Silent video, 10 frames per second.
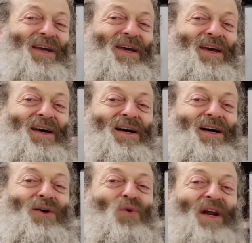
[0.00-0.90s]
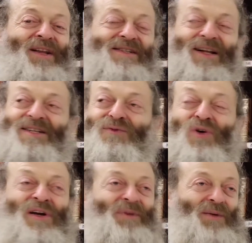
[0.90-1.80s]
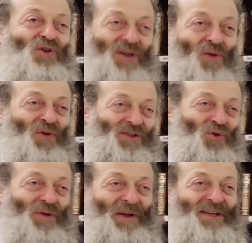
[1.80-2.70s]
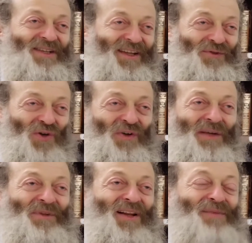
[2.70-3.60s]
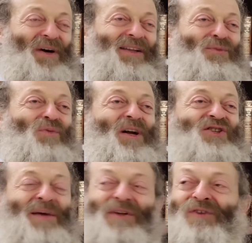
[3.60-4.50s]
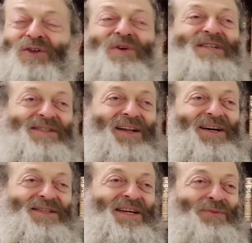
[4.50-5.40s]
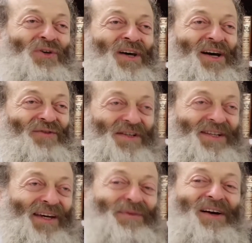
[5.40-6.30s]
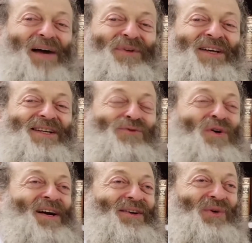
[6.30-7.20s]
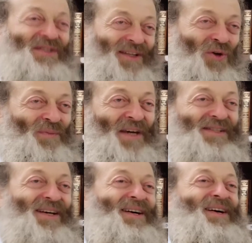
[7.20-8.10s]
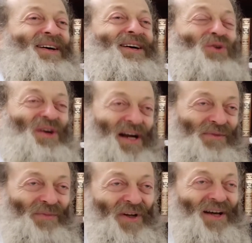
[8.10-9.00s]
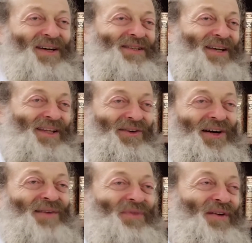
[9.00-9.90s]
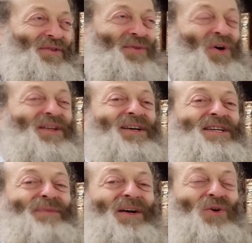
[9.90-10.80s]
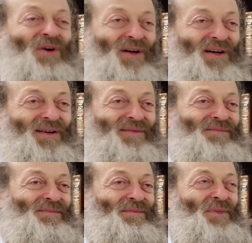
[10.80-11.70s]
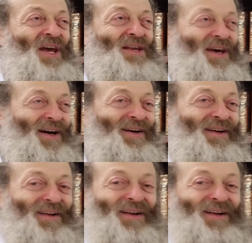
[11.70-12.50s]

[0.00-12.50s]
И э, Украина стала задворками, потому что ее просто, ну, Хмельницкий там все вытоптал. И поэтому Большемтов, который создал хасизм, он возник именно как бы на задворках, то есть на том месте, которое как бы было из-за этого э, всего катаклизма, оно э, менее